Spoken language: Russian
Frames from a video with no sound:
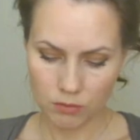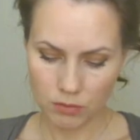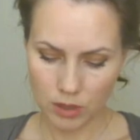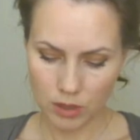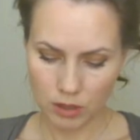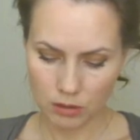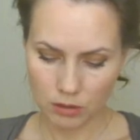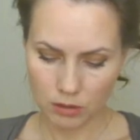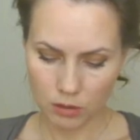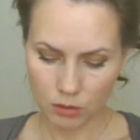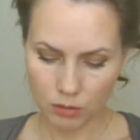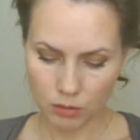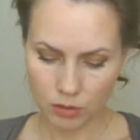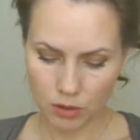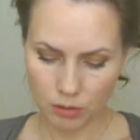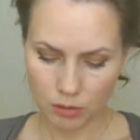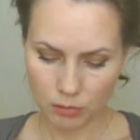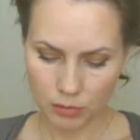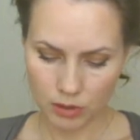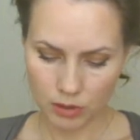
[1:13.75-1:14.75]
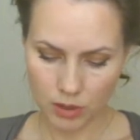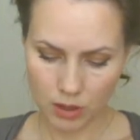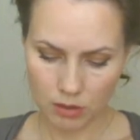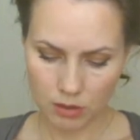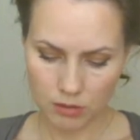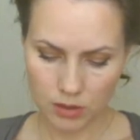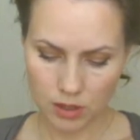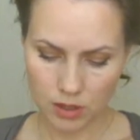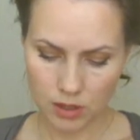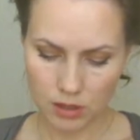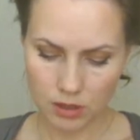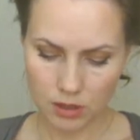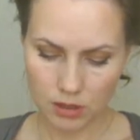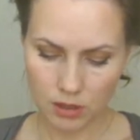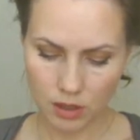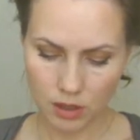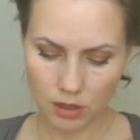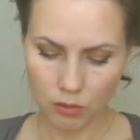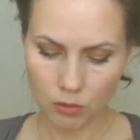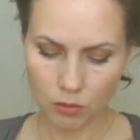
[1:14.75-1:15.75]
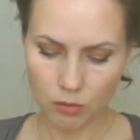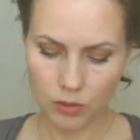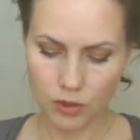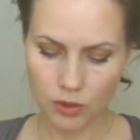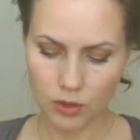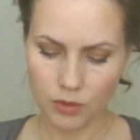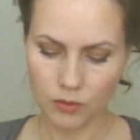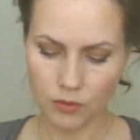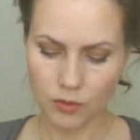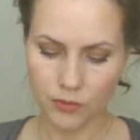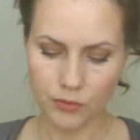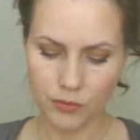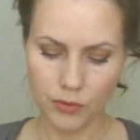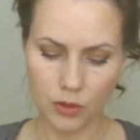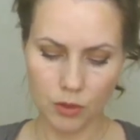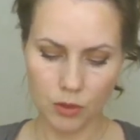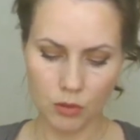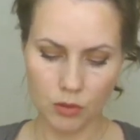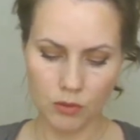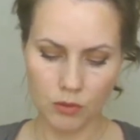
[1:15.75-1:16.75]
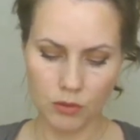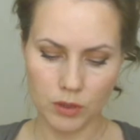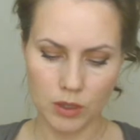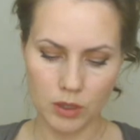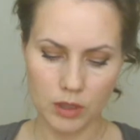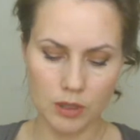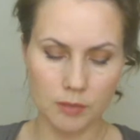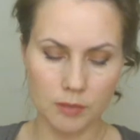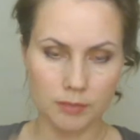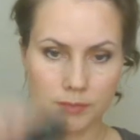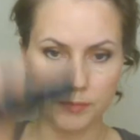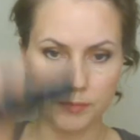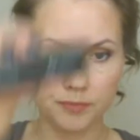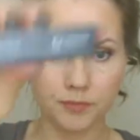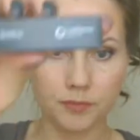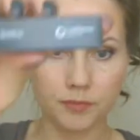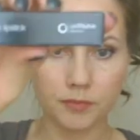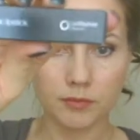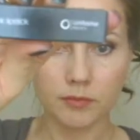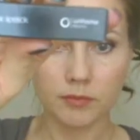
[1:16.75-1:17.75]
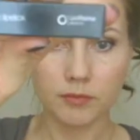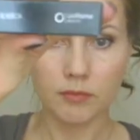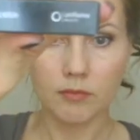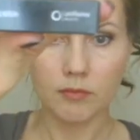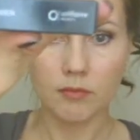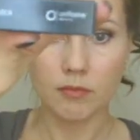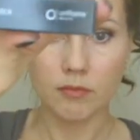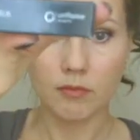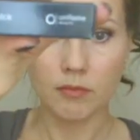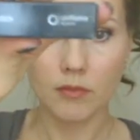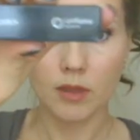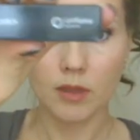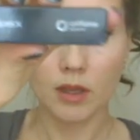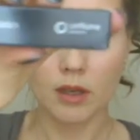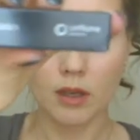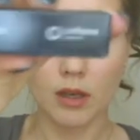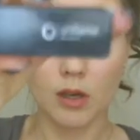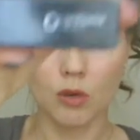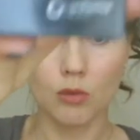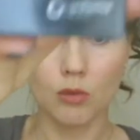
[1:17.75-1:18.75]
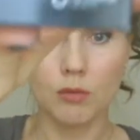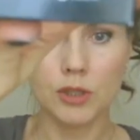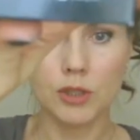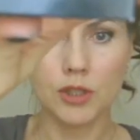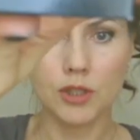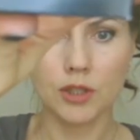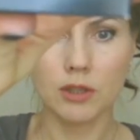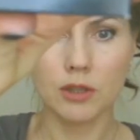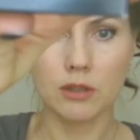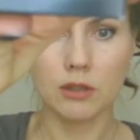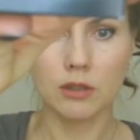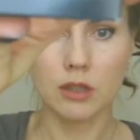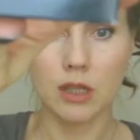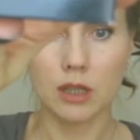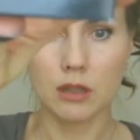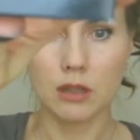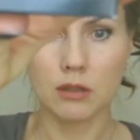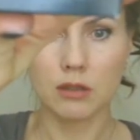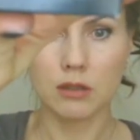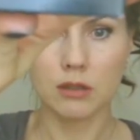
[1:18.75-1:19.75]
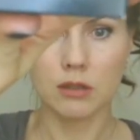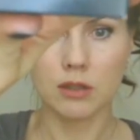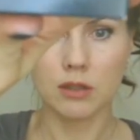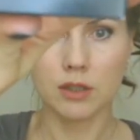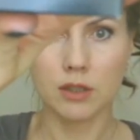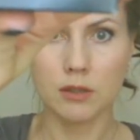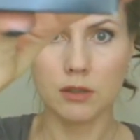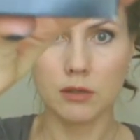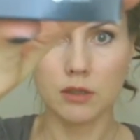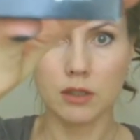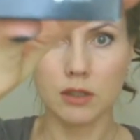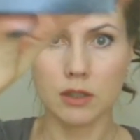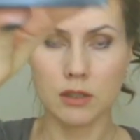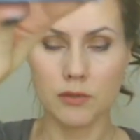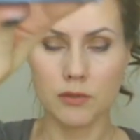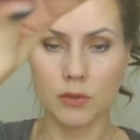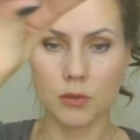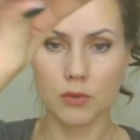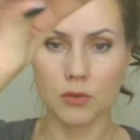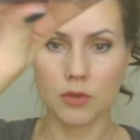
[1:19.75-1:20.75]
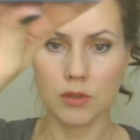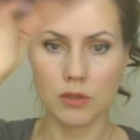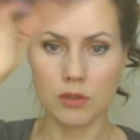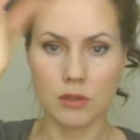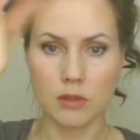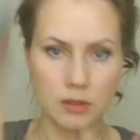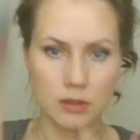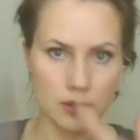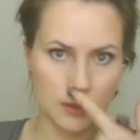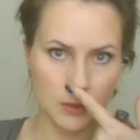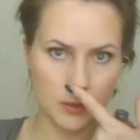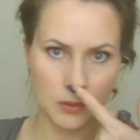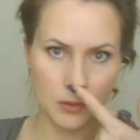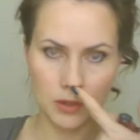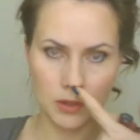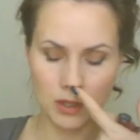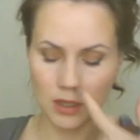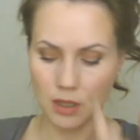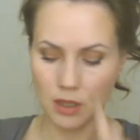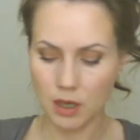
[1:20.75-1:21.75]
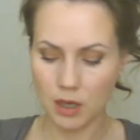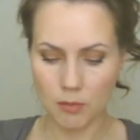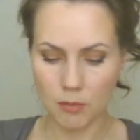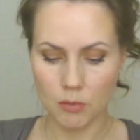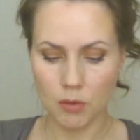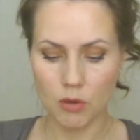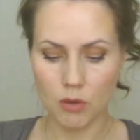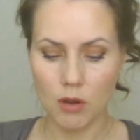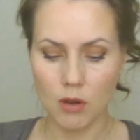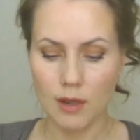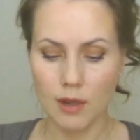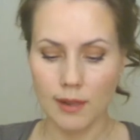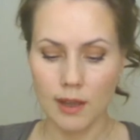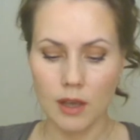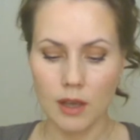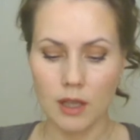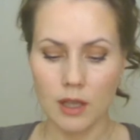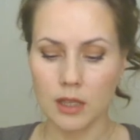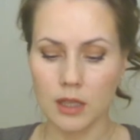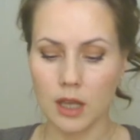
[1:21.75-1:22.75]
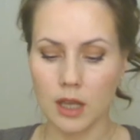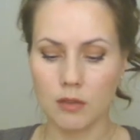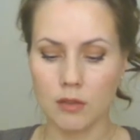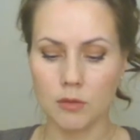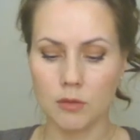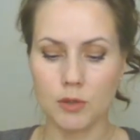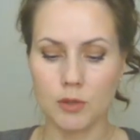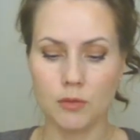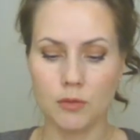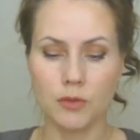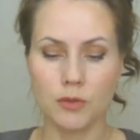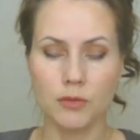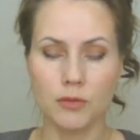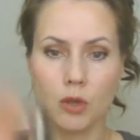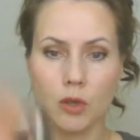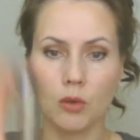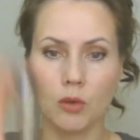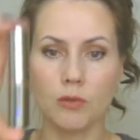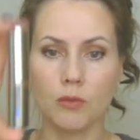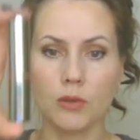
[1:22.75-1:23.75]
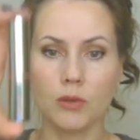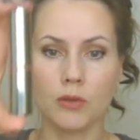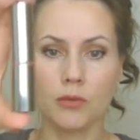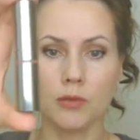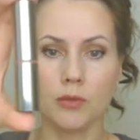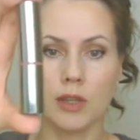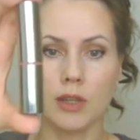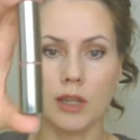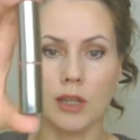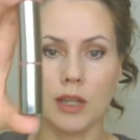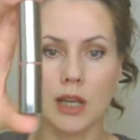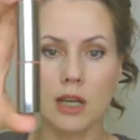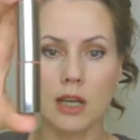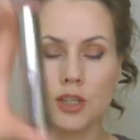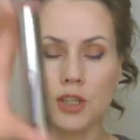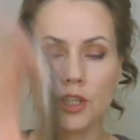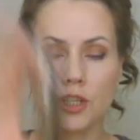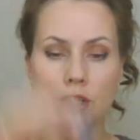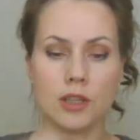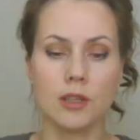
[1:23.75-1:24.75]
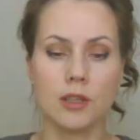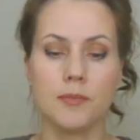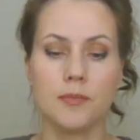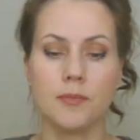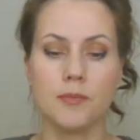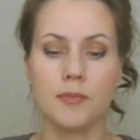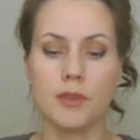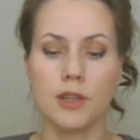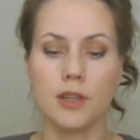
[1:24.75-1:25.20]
Так, на русском пытаюсь найти на коробочке. Вот в такой вот она коробочке. Так, не, сфоку... не настроила я камеру. Так, в общем, вот в таком вот футлярчике.